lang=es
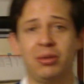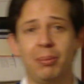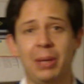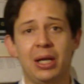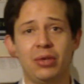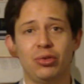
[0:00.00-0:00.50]
de
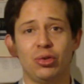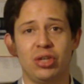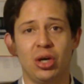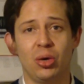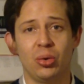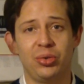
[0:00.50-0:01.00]
semanas
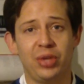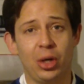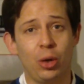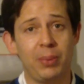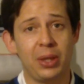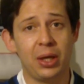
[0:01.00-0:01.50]
nos llegó
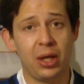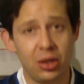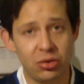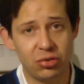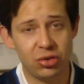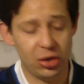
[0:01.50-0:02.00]
nuestra copia de
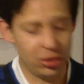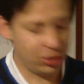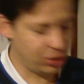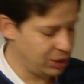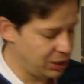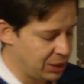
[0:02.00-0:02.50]

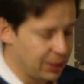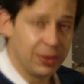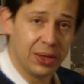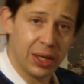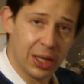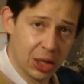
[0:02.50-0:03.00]
Kickstarter
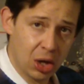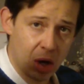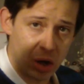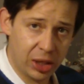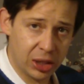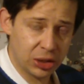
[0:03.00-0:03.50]
de
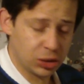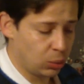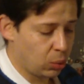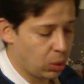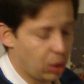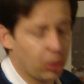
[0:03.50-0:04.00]

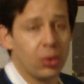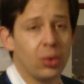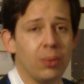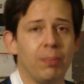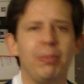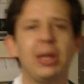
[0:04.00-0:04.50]
Coinage, un
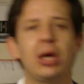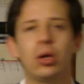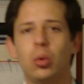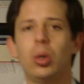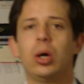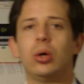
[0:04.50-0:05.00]
juego
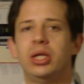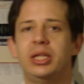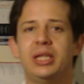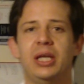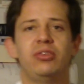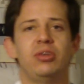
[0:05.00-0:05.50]
microjuego
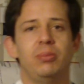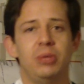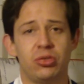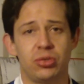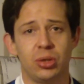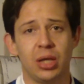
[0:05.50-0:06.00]
de Tasty
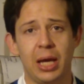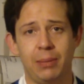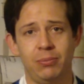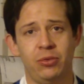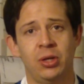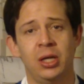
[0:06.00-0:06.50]
Minstrel
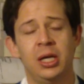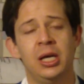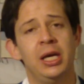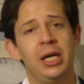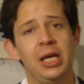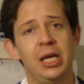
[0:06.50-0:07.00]
Games
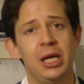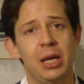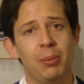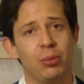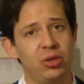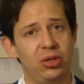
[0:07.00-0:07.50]

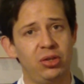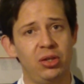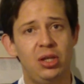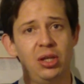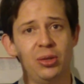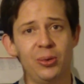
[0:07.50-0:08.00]
y hemos
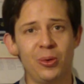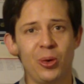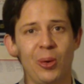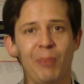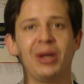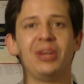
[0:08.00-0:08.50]

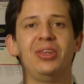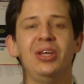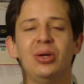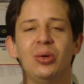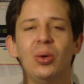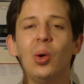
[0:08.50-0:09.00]
decidido
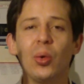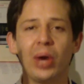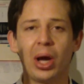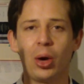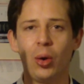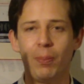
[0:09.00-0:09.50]
compartir
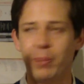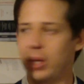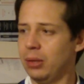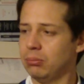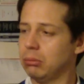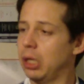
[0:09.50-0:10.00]
una
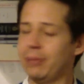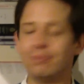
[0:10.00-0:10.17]
copia,